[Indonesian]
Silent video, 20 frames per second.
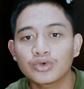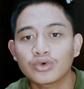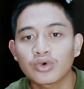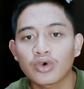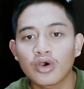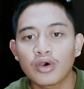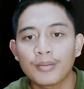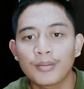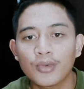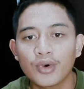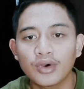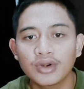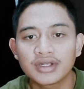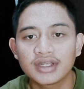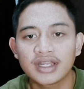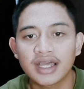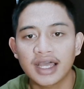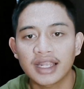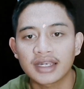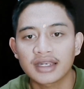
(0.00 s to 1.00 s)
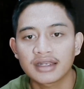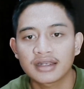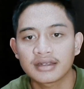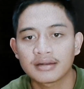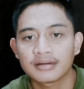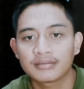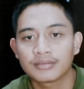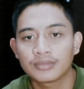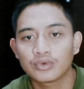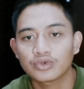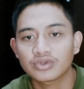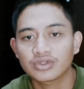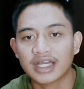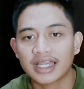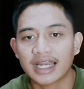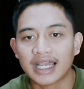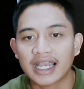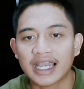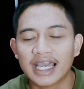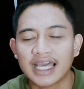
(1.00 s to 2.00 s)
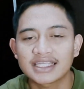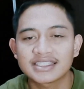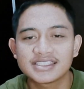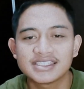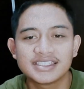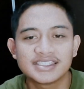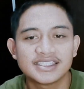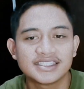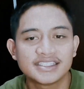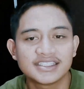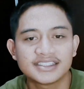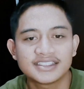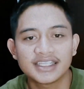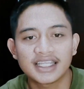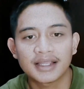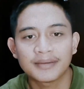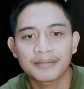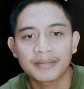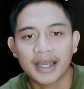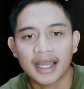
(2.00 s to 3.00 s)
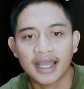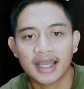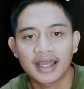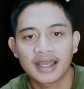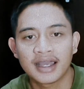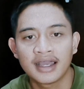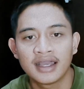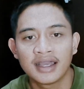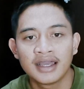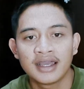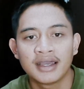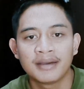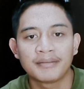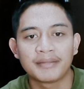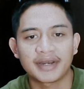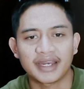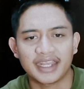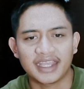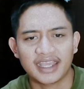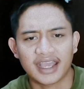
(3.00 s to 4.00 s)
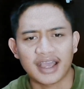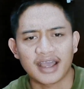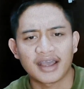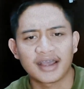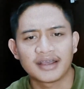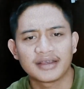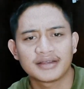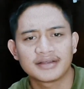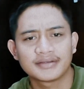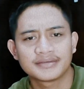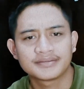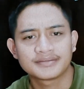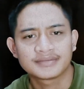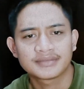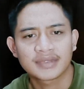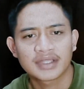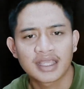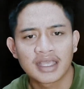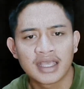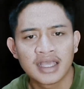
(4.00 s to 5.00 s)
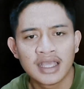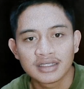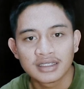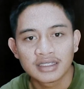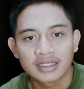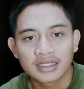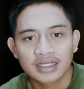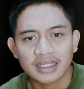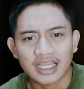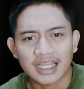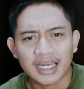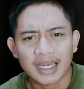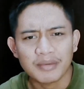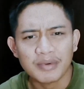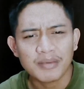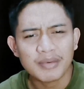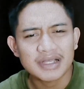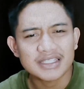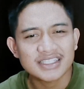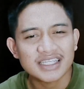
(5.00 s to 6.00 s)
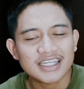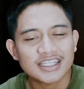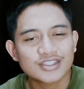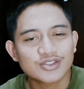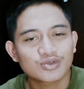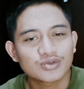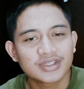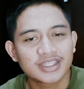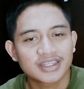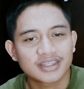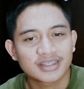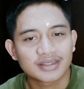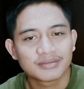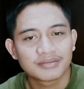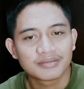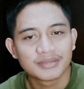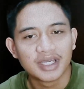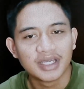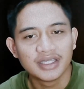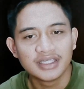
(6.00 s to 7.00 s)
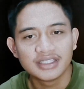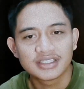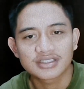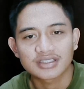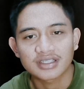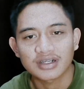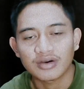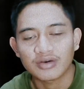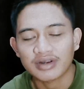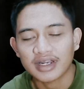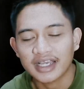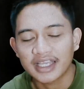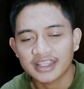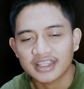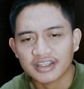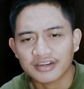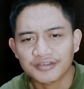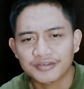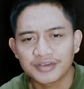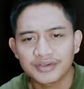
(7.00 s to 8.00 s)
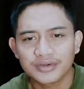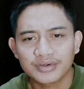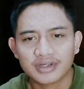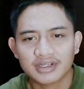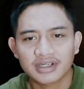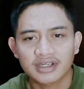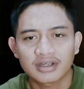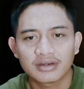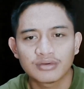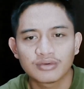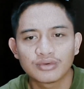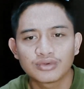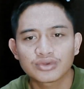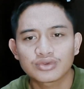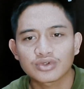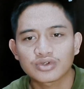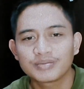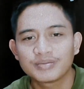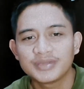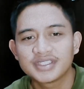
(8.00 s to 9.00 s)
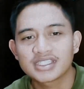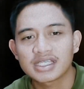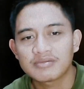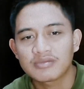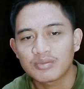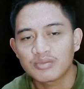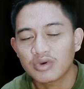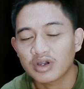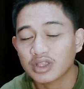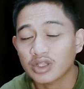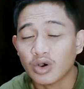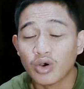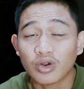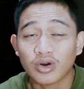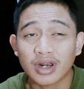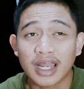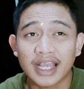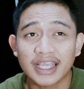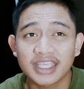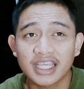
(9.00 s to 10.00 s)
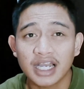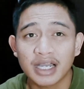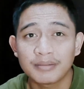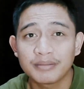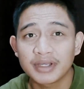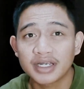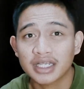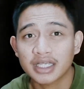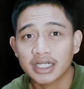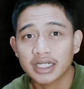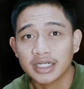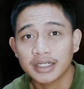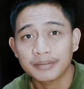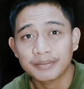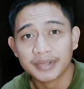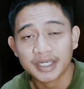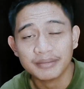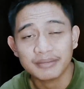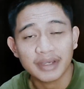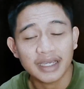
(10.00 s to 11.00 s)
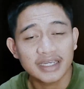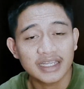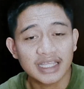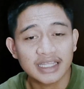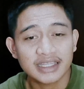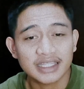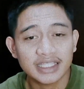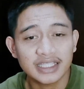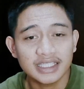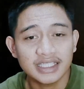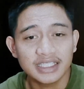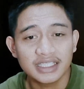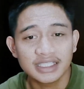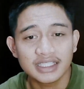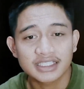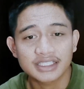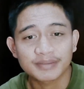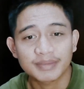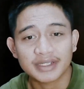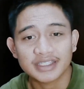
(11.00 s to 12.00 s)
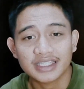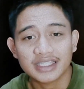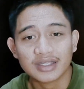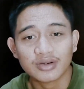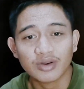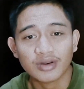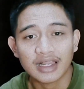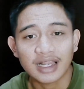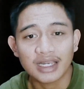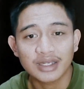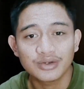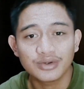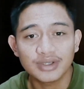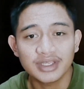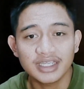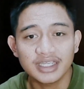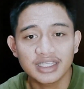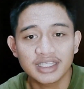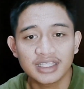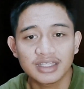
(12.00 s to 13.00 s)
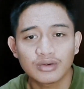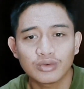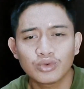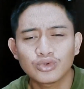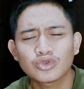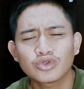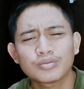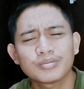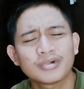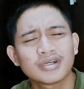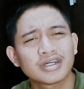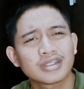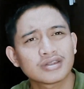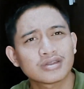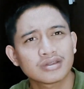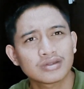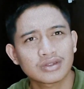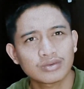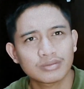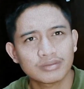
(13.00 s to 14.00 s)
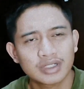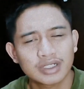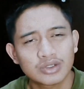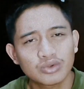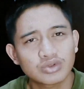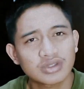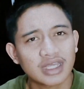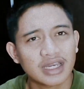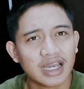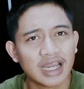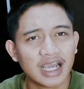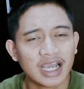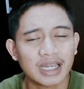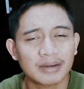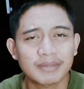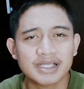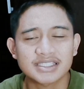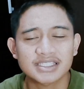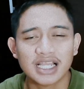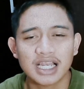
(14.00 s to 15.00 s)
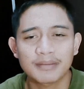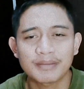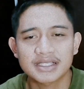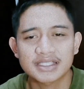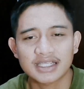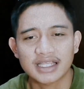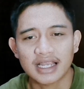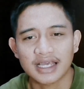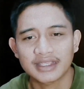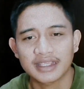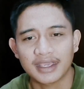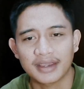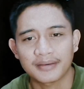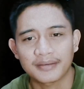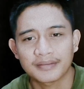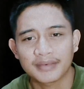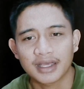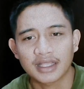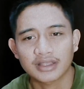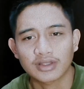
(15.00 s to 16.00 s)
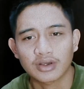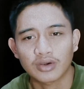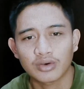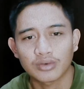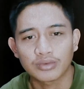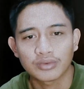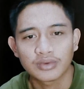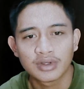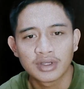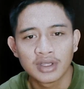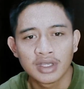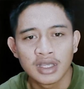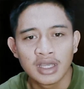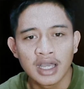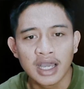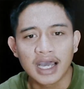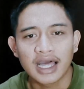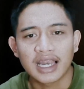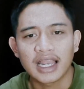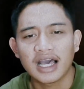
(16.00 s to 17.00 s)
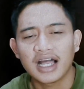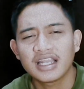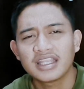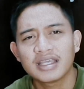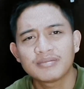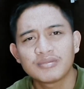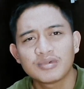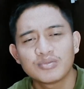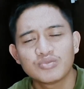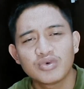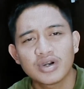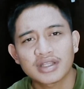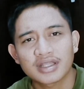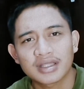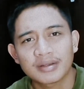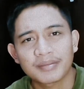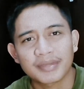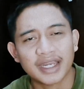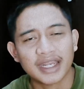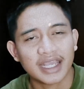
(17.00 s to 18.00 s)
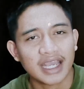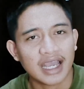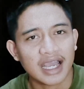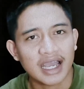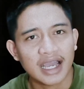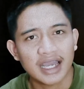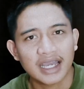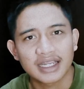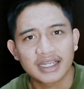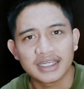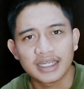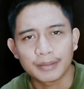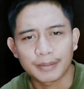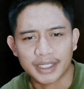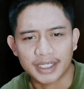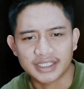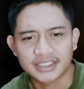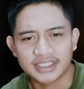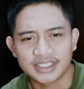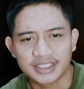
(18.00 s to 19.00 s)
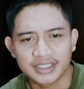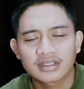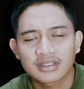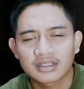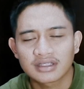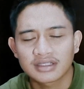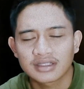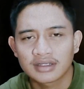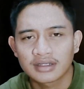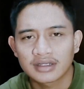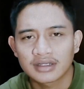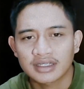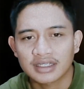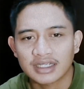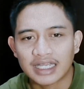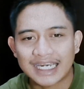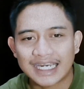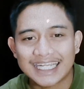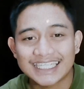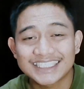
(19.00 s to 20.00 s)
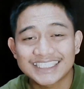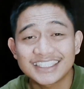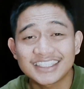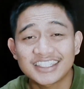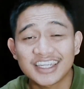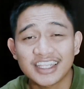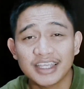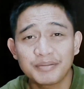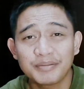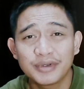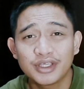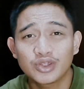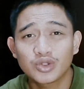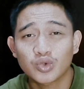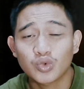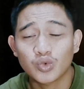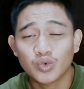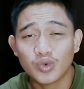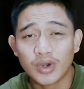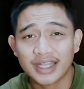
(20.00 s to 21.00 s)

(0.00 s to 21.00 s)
ngomong dan mengutarakan sisi-sisi lemah mereka. Karena memang sangat sulit bagi seorang interviewer untuk bisa membuat orang yang berkepribadian tinggi seperti Ronaldo ini untuk menget mengutarakan masalah-masalahnya atau hal-hal yang membuat mereka depresi. Karena citra yang begitu kuat